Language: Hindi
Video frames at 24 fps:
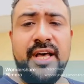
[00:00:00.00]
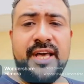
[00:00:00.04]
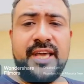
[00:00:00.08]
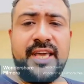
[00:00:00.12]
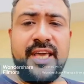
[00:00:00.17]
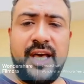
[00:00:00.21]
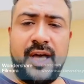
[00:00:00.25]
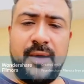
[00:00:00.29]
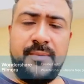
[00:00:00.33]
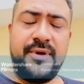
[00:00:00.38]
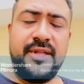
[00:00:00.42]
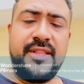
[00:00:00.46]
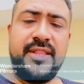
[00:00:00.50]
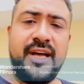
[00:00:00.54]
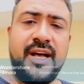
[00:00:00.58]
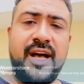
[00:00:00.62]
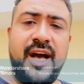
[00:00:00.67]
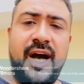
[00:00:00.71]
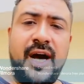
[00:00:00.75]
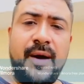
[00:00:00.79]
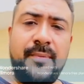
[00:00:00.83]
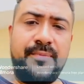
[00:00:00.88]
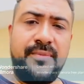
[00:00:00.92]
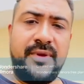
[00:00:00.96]
कि अभी तक
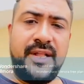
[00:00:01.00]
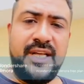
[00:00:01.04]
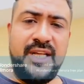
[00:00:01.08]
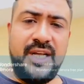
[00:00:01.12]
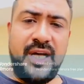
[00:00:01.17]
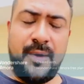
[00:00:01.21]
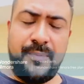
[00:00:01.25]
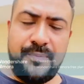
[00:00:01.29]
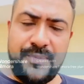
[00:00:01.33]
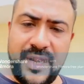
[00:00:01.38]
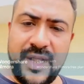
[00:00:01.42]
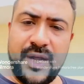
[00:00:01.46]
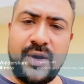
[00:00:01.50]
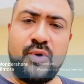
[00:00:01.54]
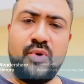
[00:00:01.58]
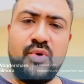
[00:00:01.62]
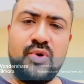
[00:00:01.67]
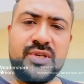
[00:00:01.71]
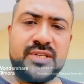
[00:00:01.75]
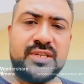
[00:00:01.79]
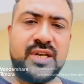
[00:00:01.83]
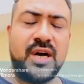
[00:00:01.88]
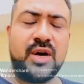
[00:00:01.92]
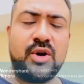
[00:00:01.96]
आपने अपने
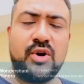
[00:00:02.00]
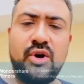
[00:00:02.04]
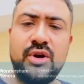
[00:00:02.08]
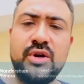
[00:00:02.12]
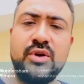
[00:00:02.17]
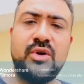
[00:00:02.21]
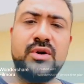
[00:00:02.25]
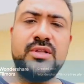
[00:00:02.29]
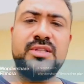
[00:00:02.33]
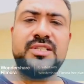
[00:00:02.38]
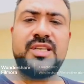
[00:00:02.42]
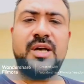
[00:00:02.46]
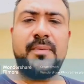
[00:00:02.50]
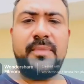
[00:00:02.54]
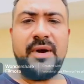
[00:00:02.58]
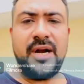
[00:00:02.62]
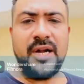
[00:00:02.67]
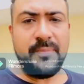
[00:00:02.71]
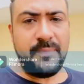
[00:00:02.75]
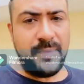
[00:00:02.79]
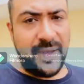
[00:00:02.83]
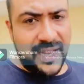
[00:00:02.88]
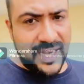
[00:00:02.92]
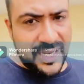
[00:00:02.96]
कोर्स का कौन कौन सा
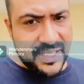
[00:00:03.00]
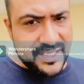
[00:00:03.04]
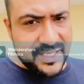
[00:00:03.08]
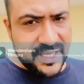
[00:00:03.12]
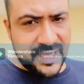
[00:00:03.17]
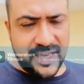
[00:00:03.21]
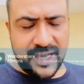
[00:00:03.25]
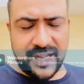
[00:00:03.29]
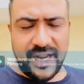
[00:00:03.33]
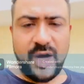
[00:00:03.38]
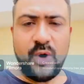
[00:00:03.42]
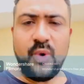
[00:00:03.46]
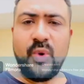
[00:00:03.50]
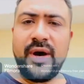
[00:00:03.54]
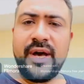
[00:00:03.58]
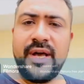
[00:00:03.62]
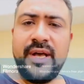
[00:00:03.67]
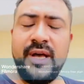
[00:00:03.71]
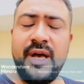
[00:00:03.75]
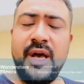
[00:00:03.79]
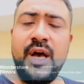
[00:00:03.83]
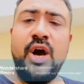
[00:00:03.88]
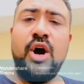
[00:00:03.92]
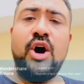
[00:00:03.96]
पार्ट पहले से करा हुआ है